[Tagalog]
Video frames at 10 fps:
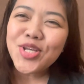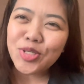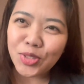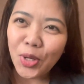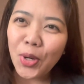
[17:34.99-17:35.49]

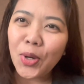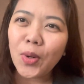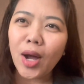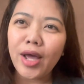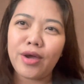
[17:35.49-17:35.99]

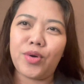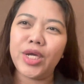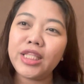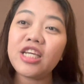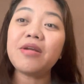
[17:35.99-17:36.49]
So, ayaw,
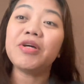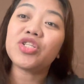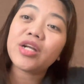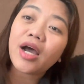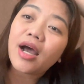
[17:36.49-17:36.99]
hindi naman
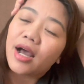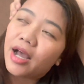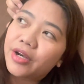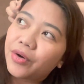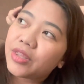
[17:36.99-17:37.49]
siya
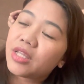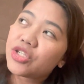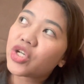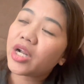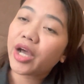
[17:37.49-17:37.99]
naka, ano,
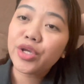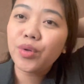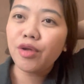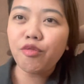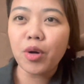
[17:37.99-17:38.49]
hindi siya
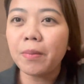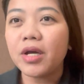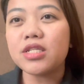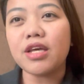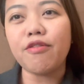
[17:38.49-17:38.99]
naka-uniform
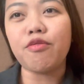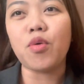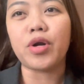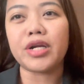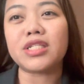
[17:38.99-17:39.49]
kasi
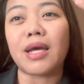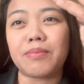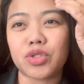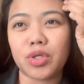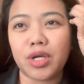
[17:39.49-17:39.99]
for
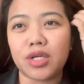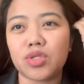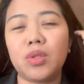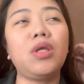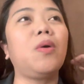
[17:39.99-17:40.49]
reception eh.
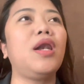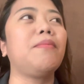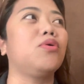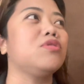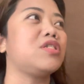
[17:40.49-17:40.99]
So, hindi ko
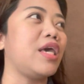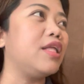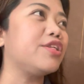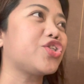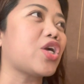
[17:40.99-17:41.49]
alam kung
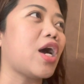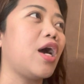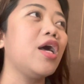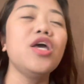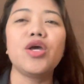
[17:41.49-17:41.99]
sales
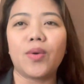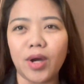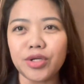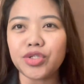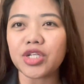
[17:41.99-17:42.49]
siya, kung
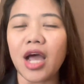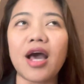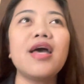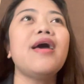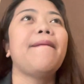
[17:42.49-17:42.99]
ano
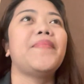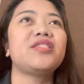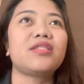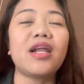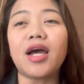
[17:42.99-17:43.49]
siya.
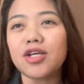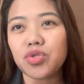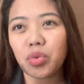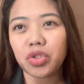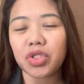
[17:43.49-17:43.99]
Basta
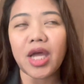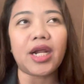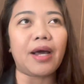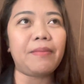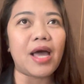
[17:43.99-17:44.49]
naka-suit siya,
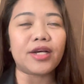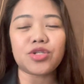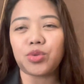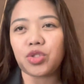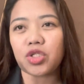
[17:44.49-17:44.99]
naka-black
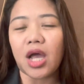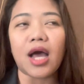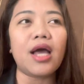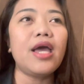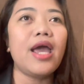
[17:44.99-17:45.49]
suit
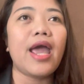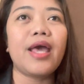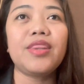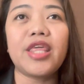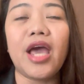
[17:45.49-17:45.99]
siya.
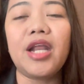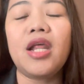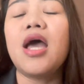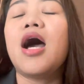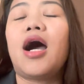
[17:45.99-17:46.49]
And then,
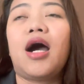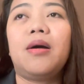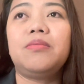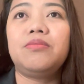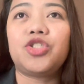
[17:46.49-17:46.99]

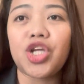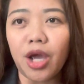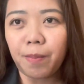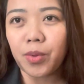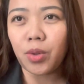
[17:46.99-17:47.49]
um, she
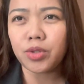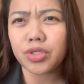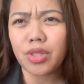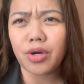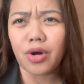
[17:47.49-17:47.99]

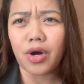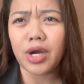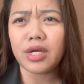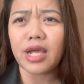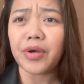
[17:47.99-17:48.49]
approached the
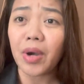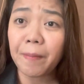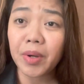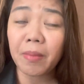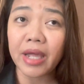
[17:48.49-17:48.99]
guard and
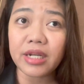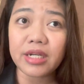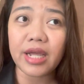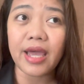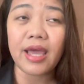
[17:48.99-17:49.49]

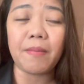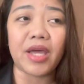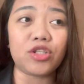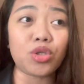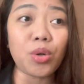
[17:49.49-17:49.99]
reprimanded him
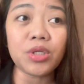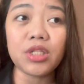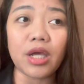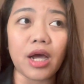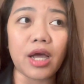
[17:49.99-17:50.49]
and told,
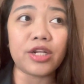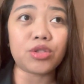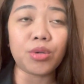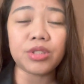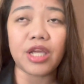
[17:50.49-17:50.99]
and
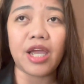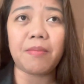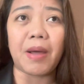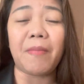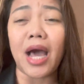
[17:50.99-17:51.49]
told
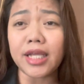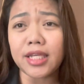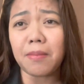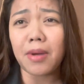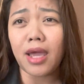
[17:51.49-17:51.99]
him na
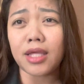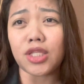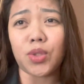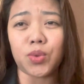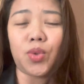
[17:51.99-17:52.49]
bakit kami
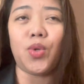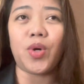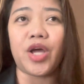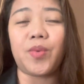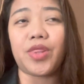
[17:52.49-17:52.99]

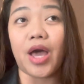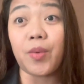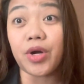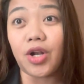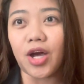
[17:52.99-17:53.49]
tinutulungan with
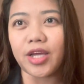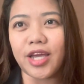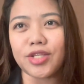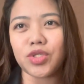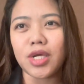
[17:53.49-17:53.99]
our
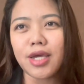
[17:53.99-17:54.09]
luggage.